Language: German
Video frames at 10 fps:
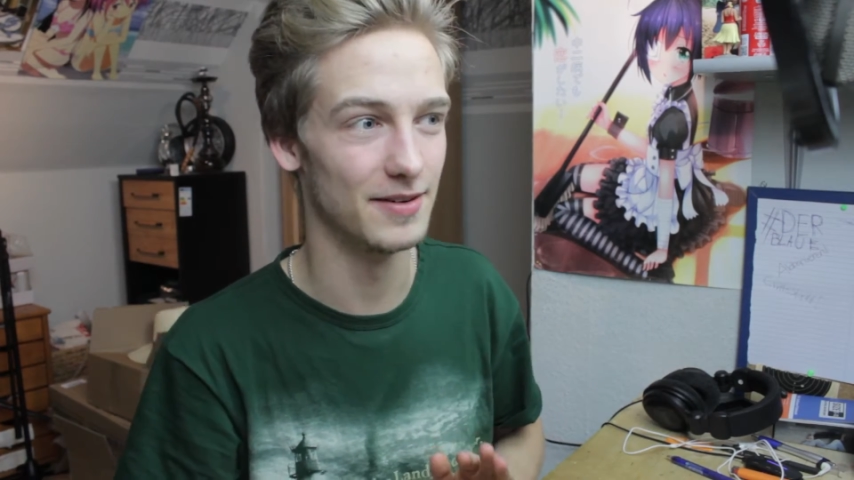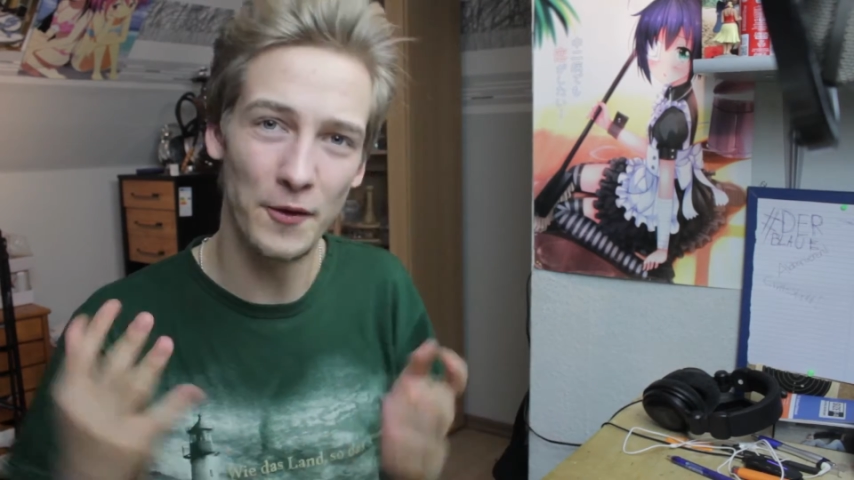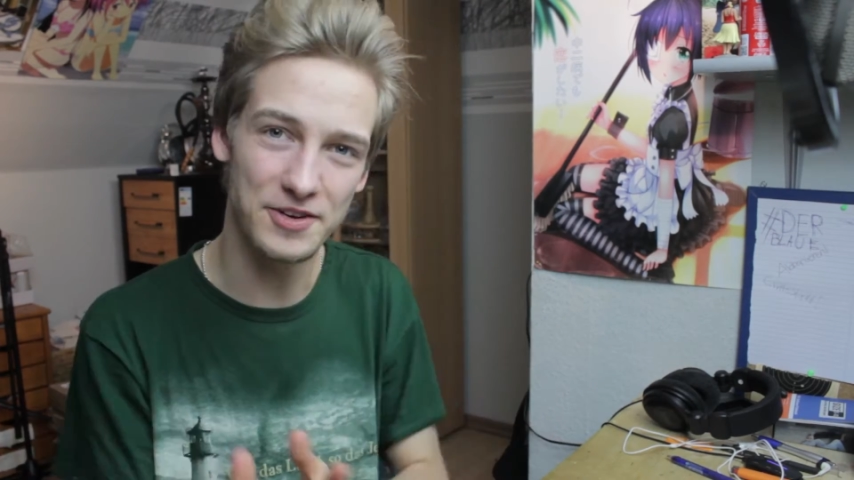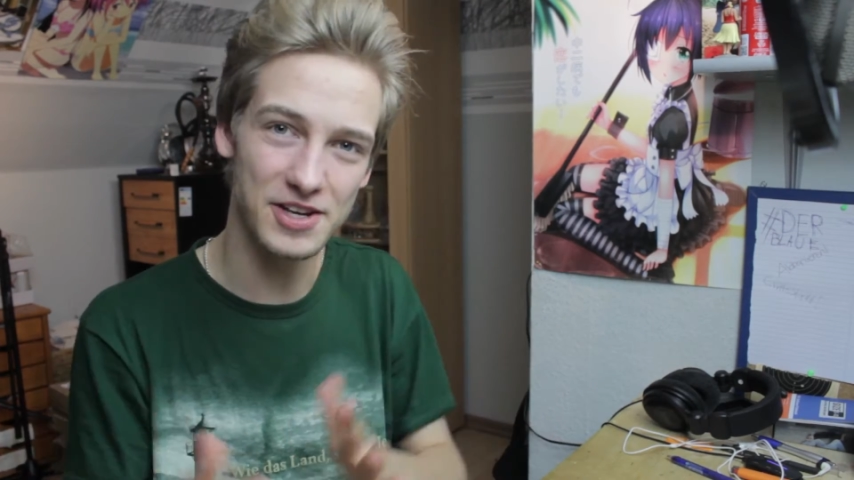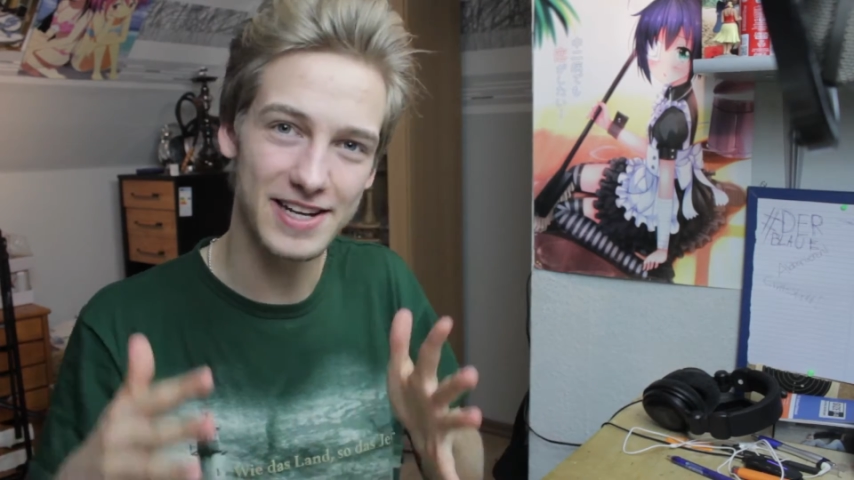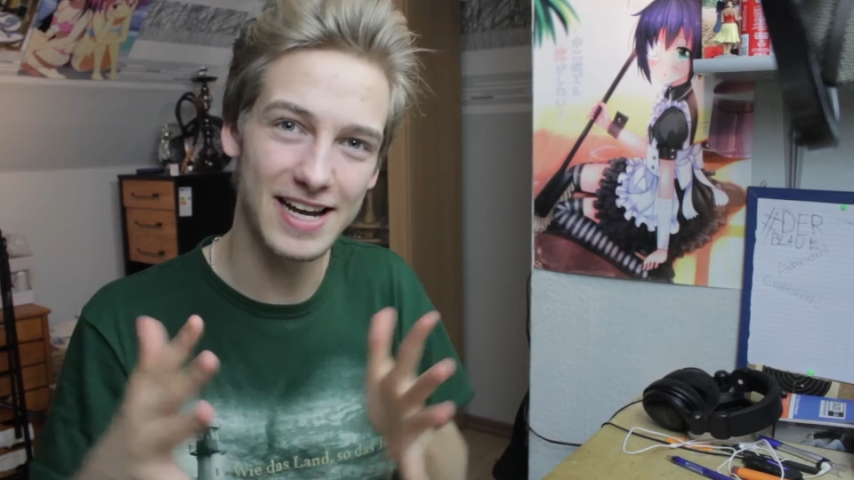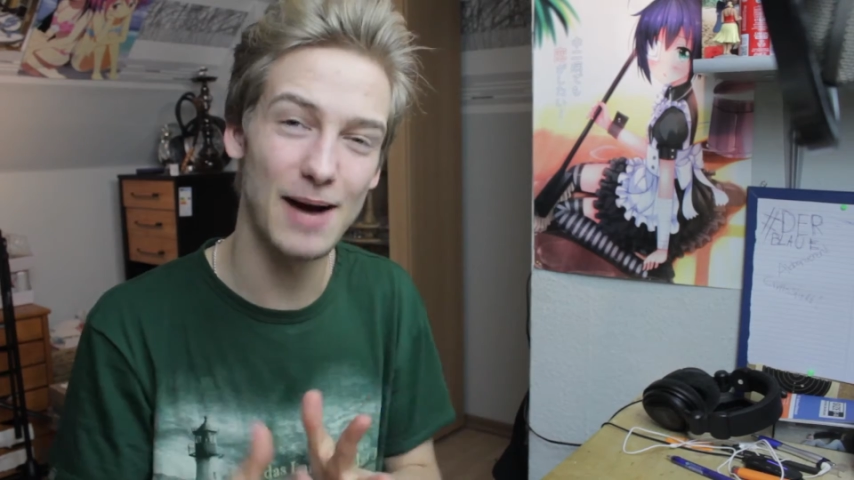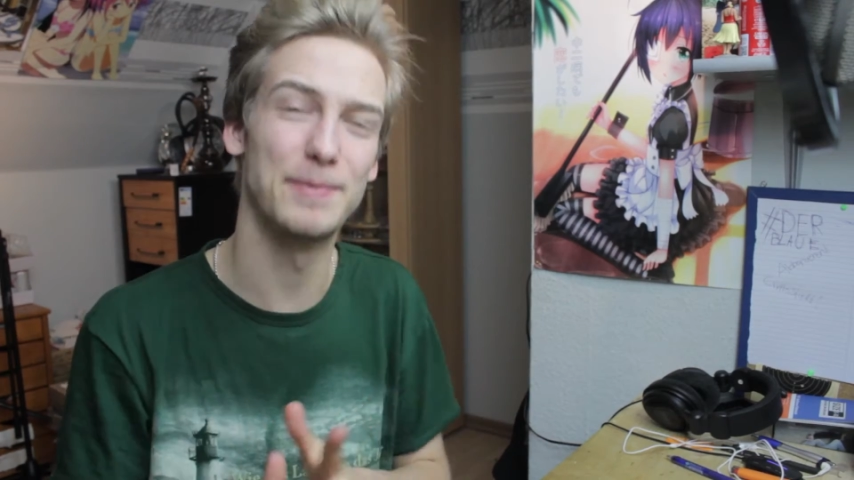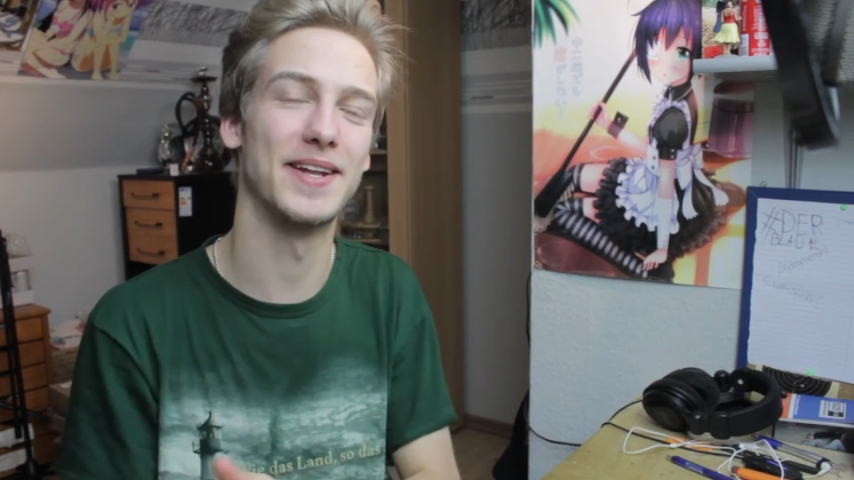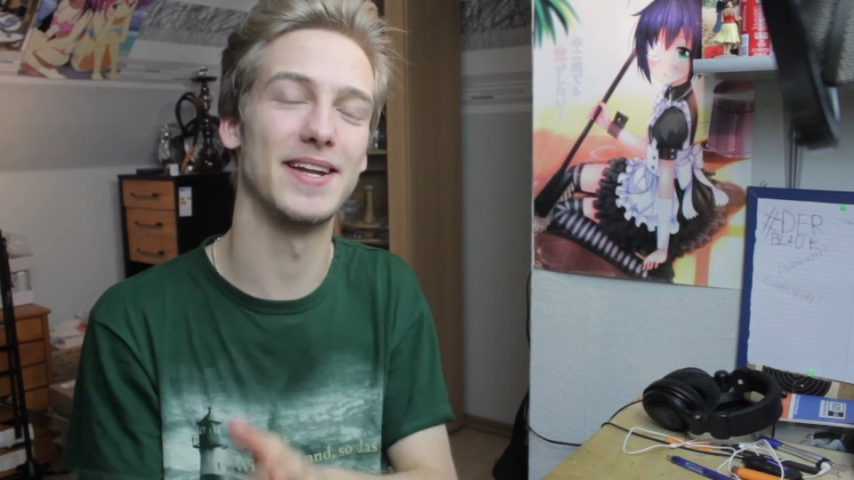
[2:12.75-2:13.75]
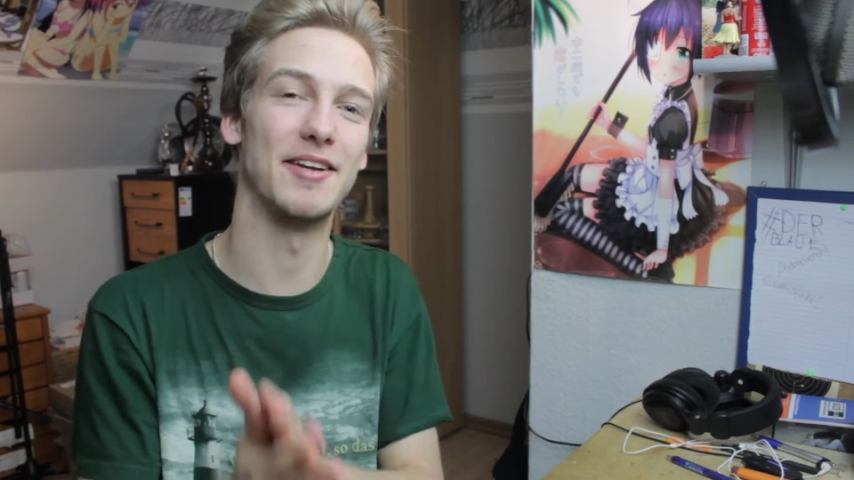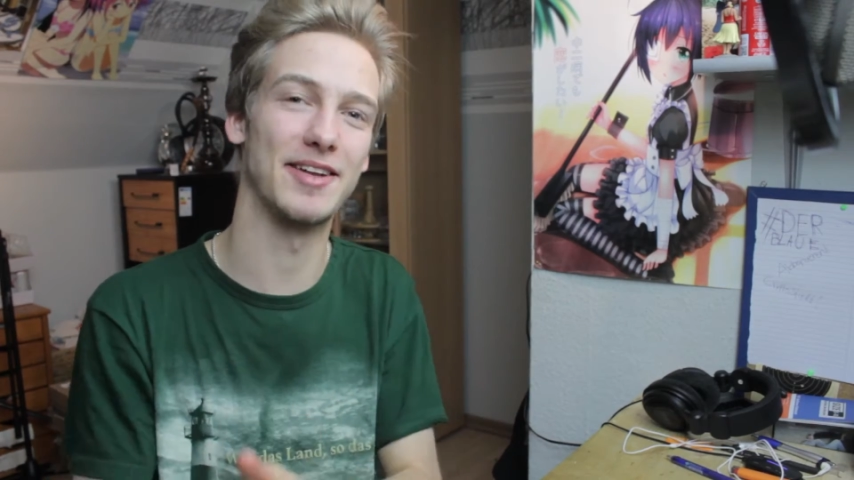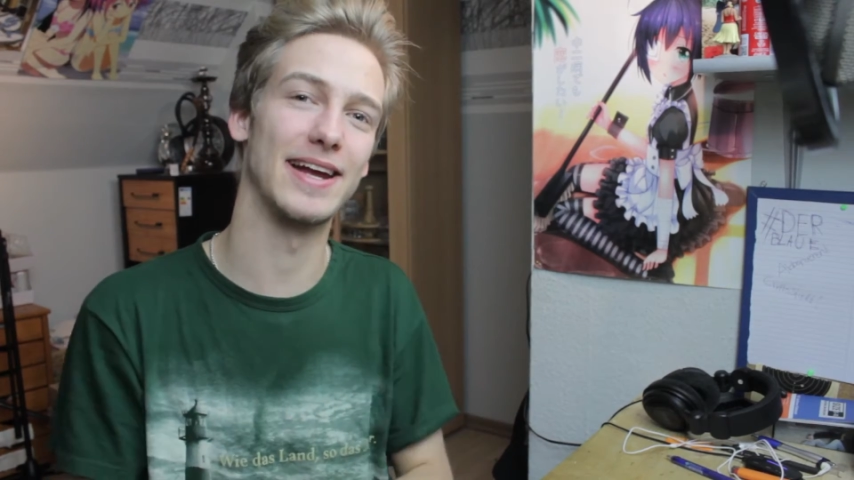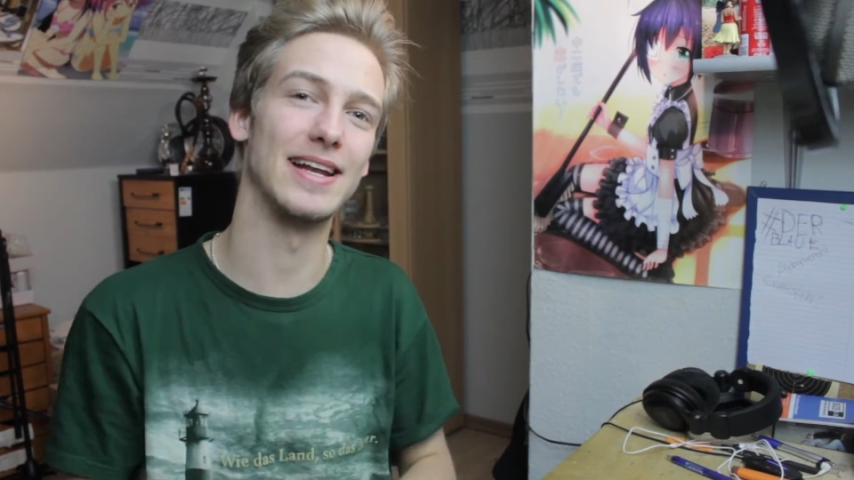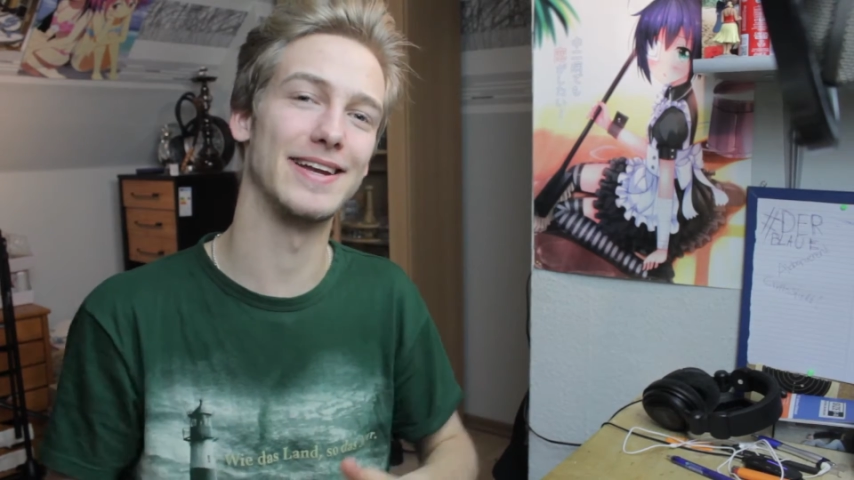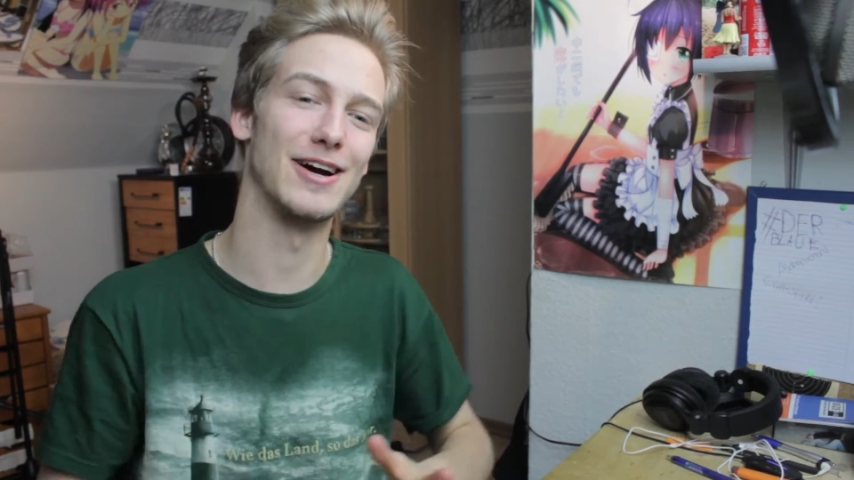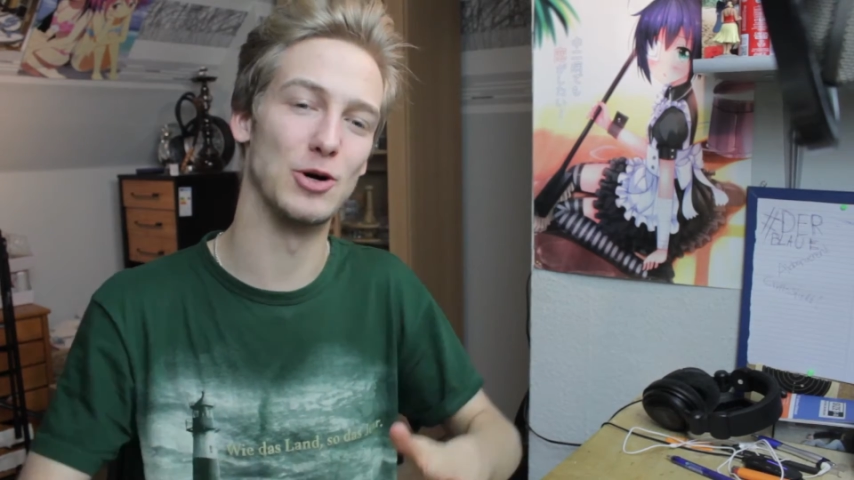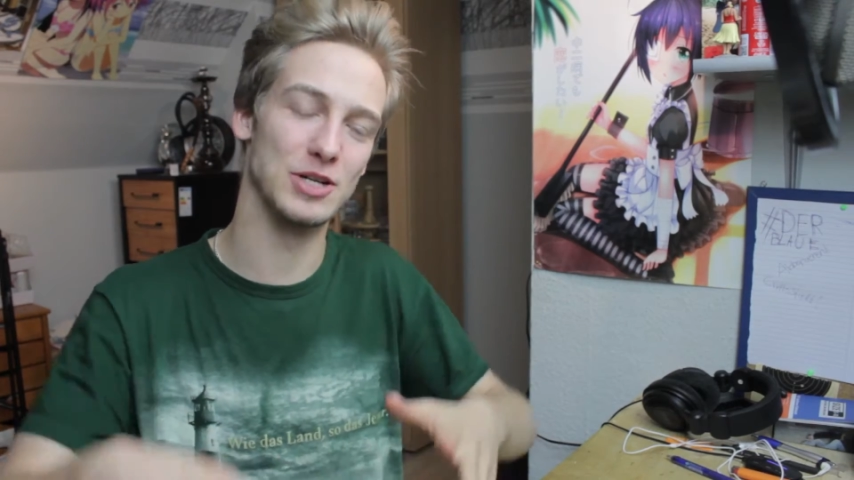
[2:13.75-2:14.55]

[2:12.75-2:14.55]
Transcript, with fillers: Und die gab es tatsächlich auch.